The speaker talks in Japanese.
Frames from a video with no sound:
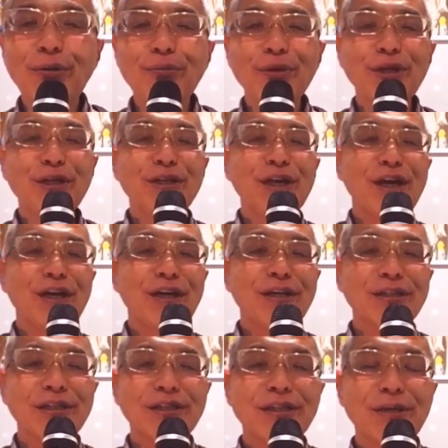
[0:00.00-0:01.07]
コンビニ
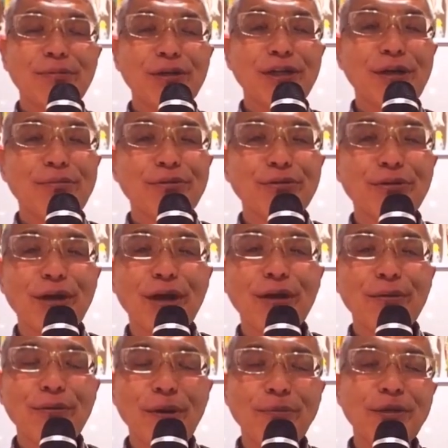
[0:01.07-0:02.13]
で、セブンイレブンと
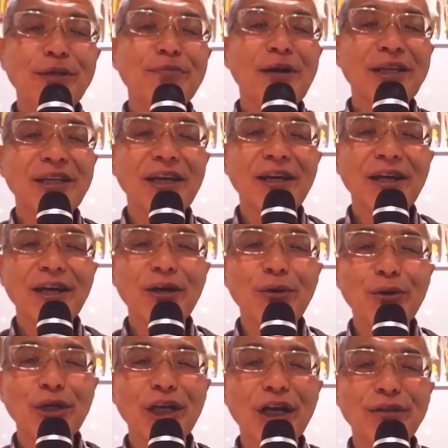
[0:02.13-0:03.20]
かファミマで
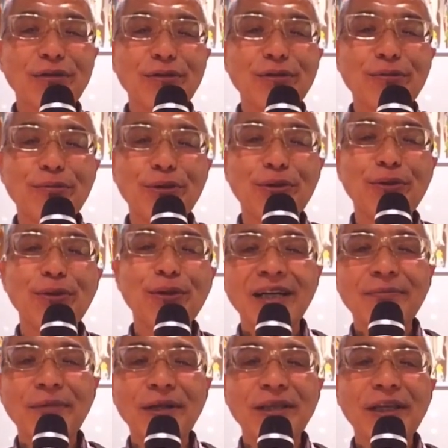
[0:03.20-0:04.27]
コーヒー買ってくるのも
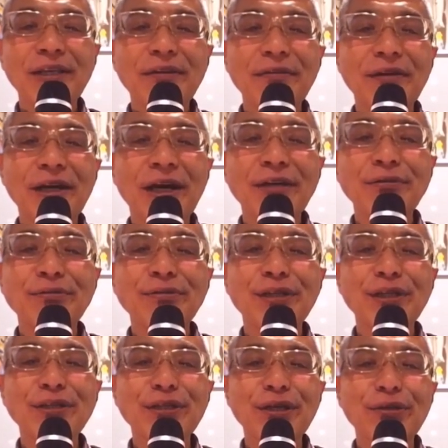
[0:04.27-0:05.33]
まあ手ではあるん
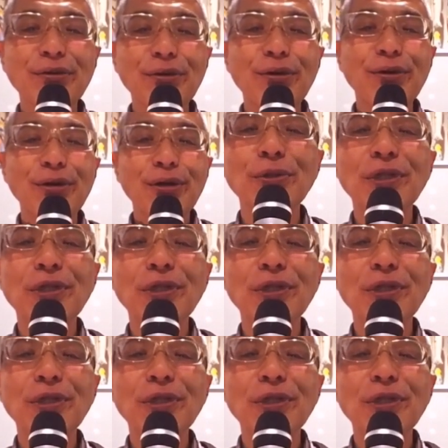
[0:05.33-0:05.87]
ですけど、